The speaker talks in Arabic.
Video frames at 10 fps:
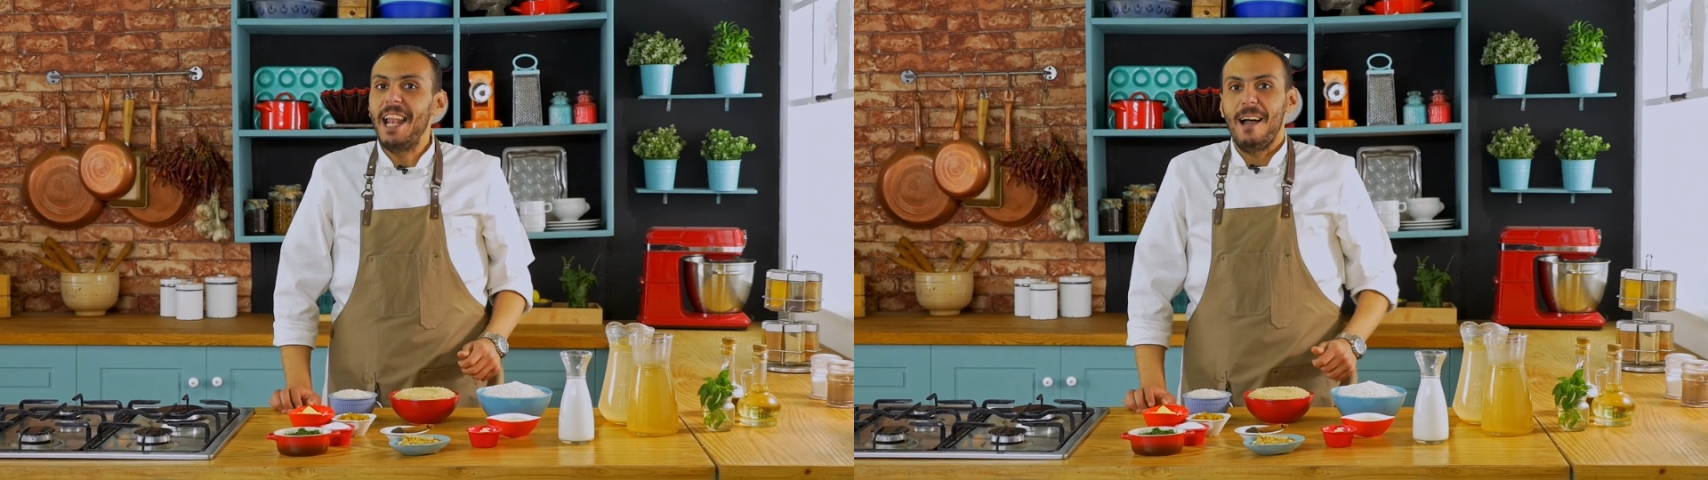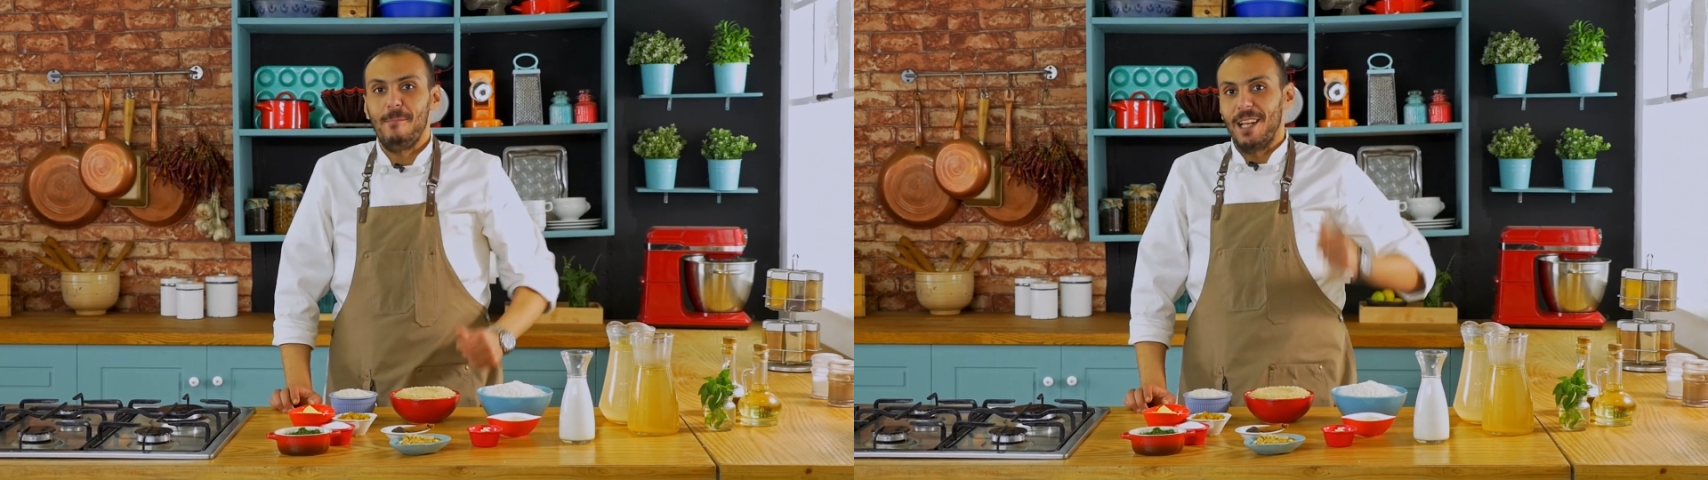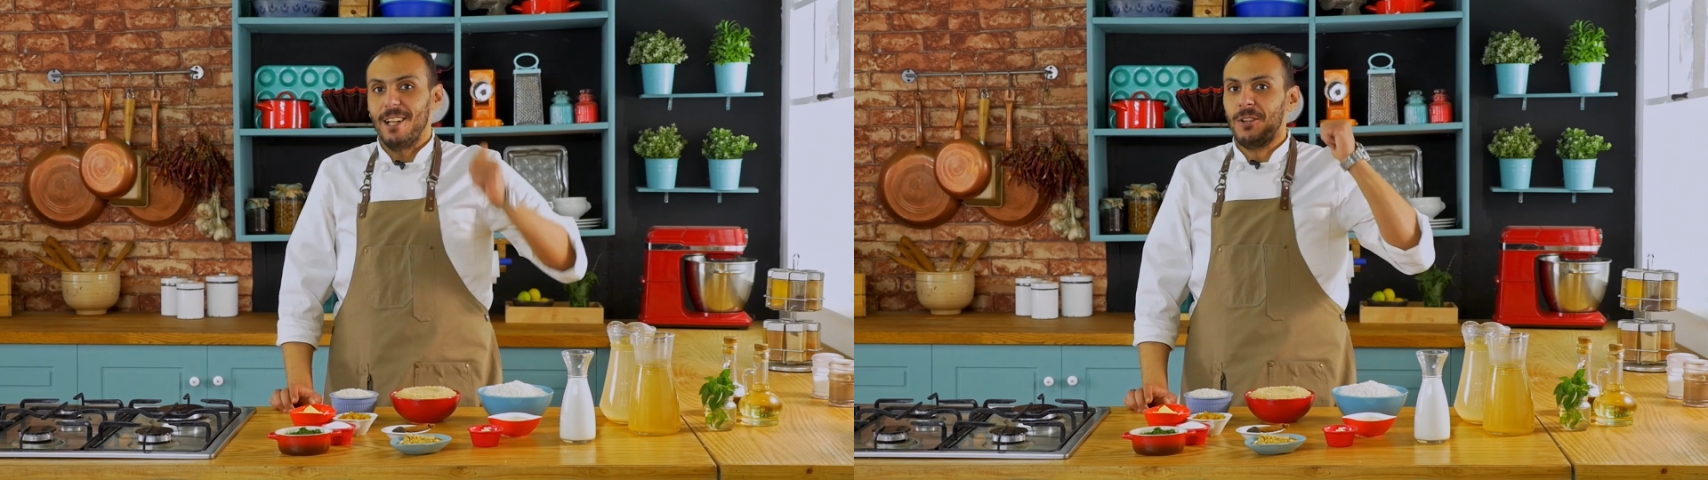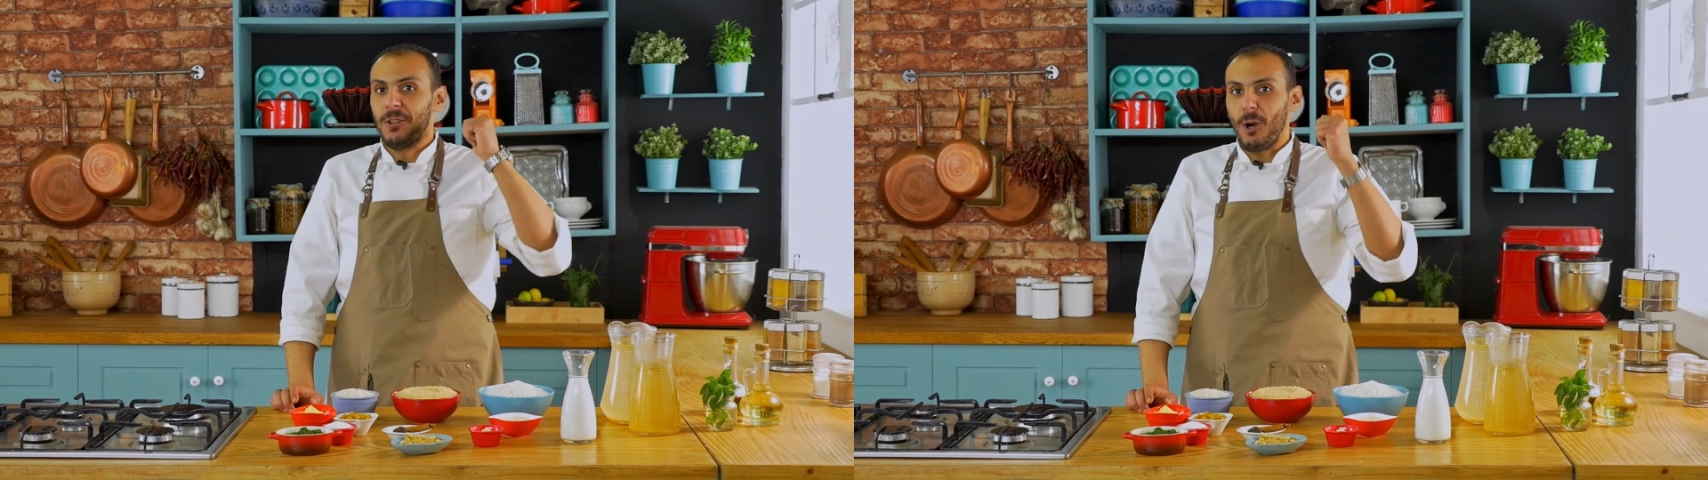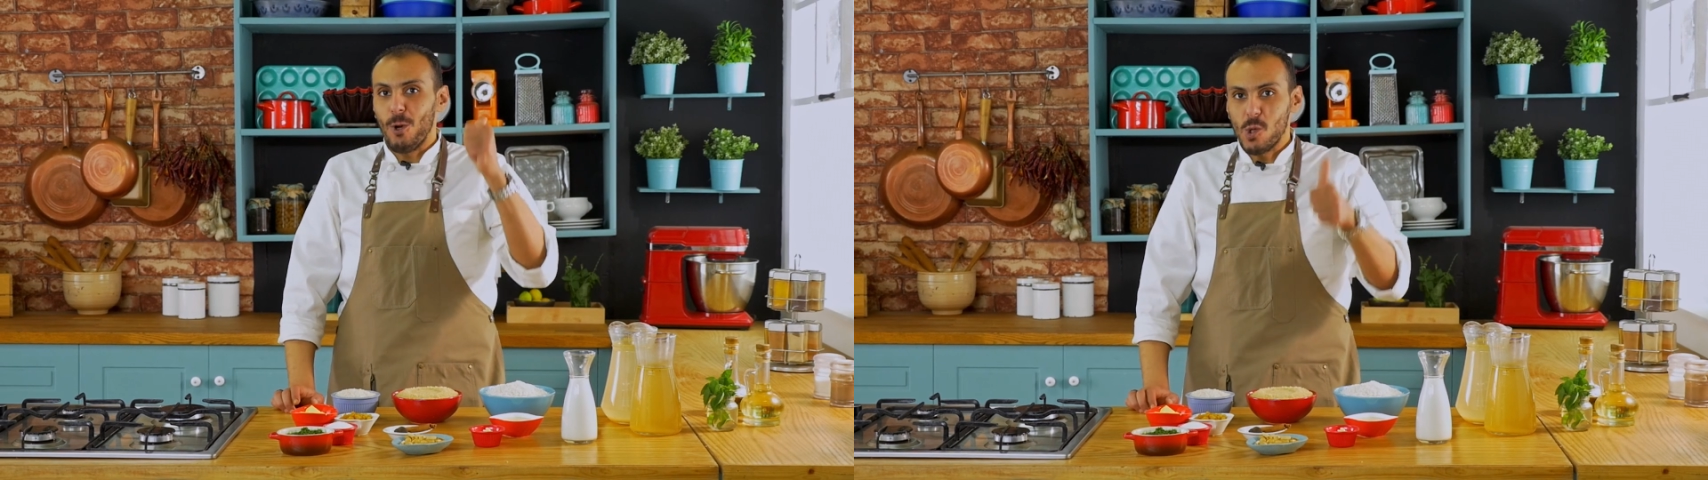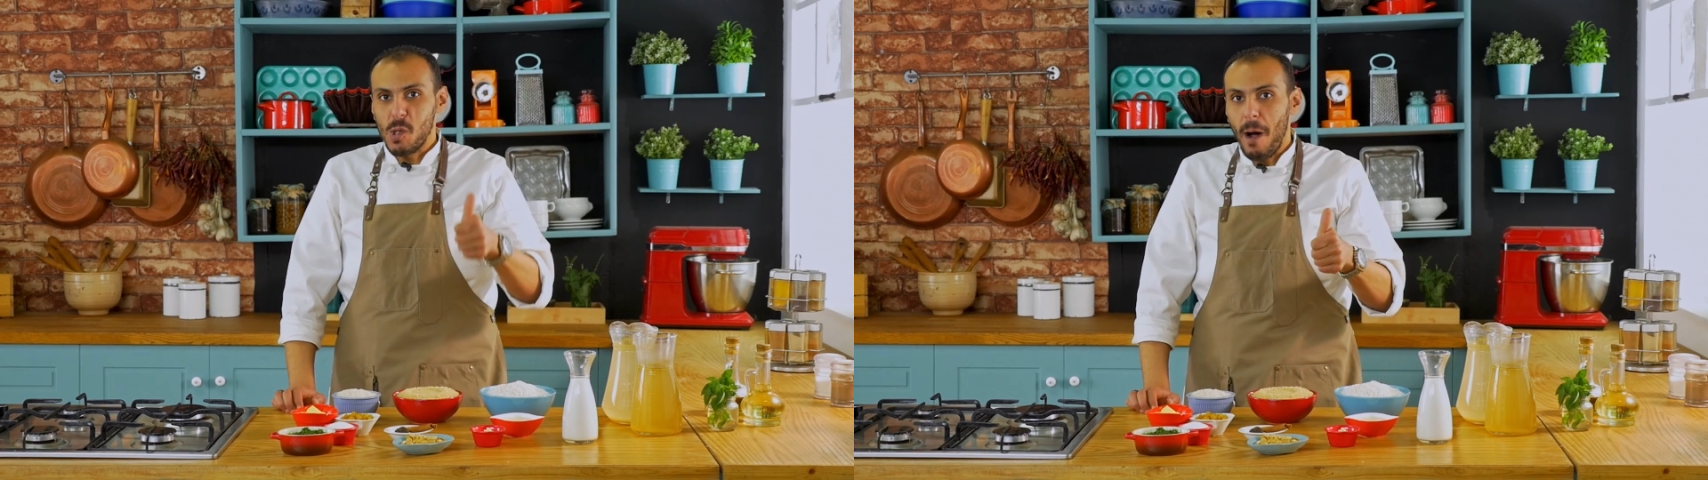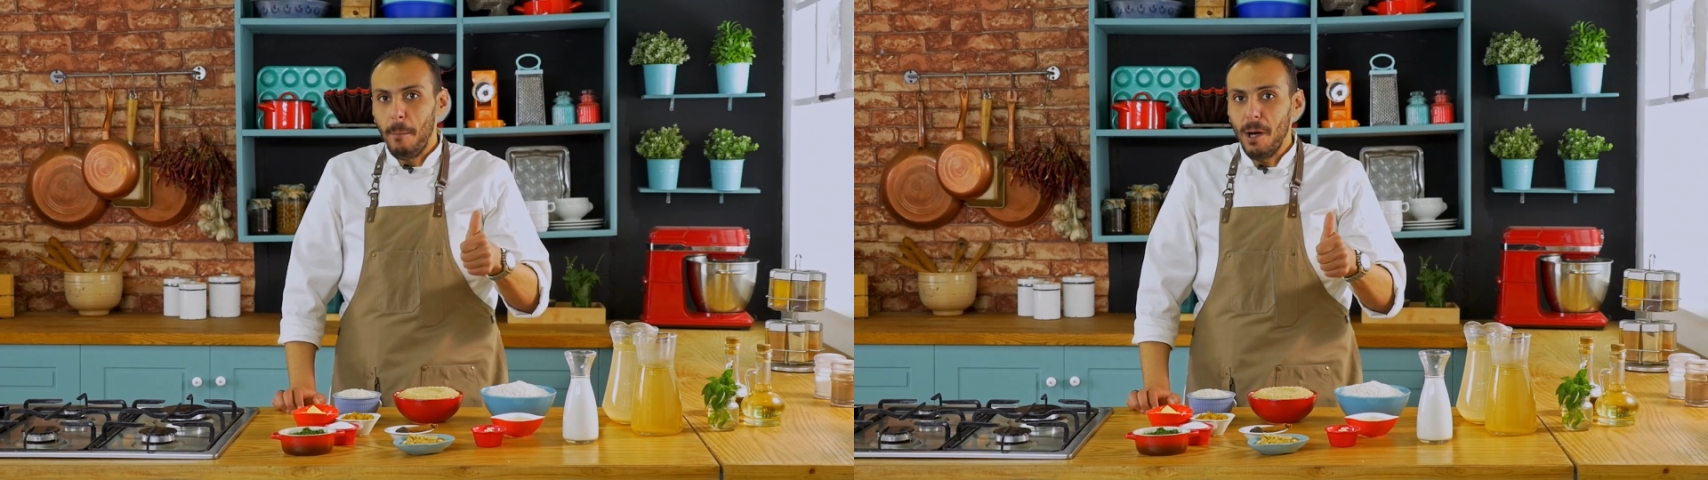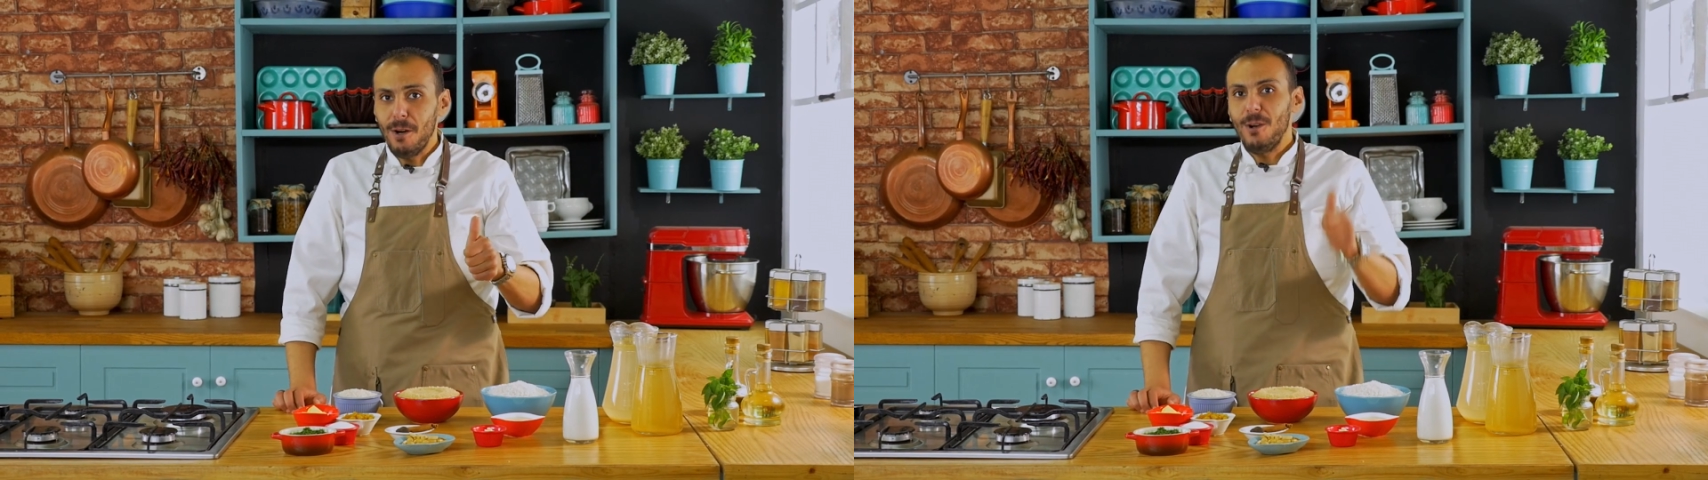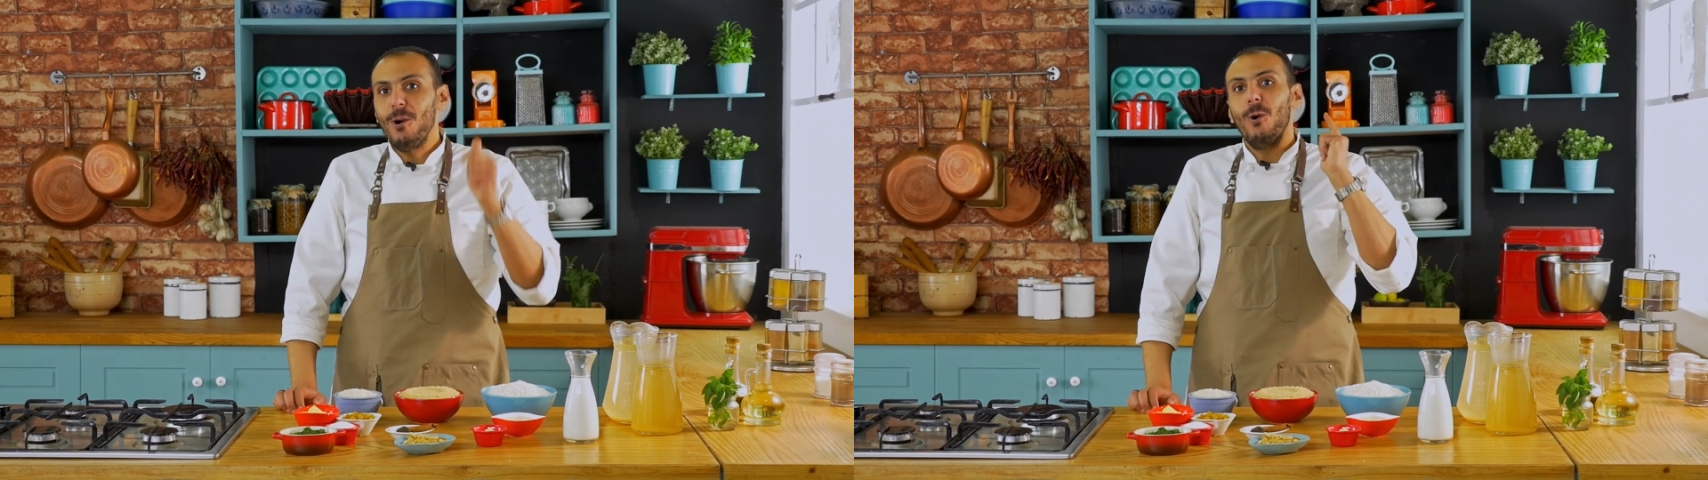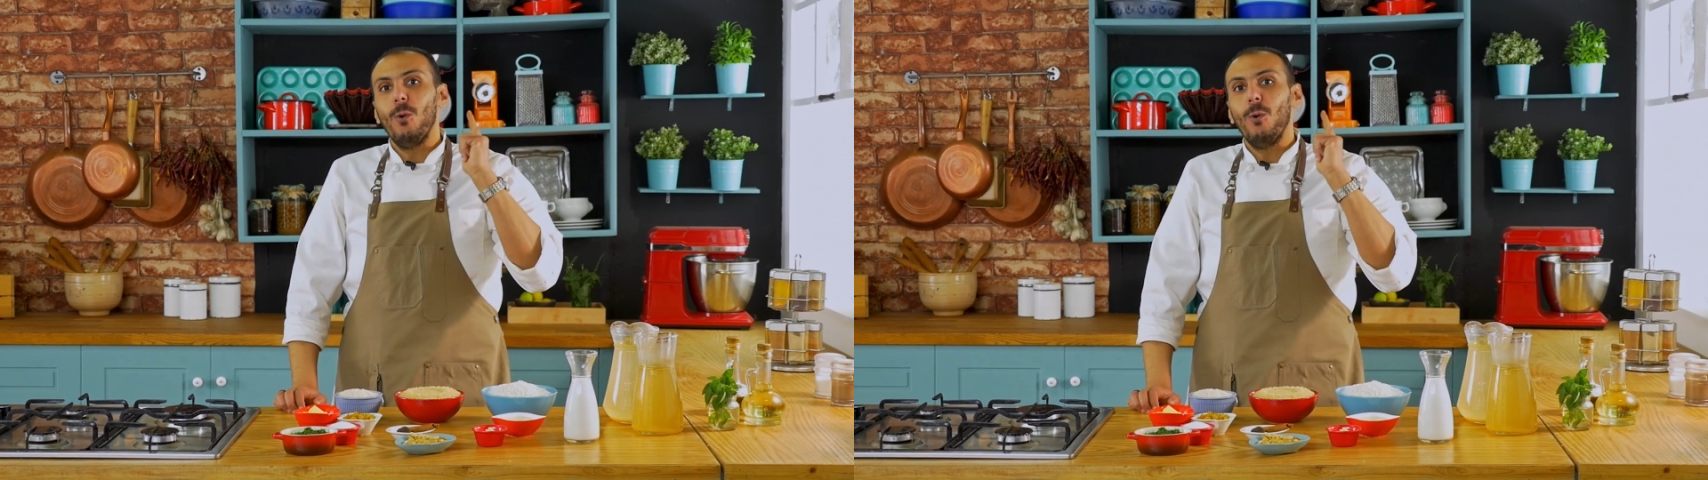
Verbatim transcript: هنعمل طاجن رز معمر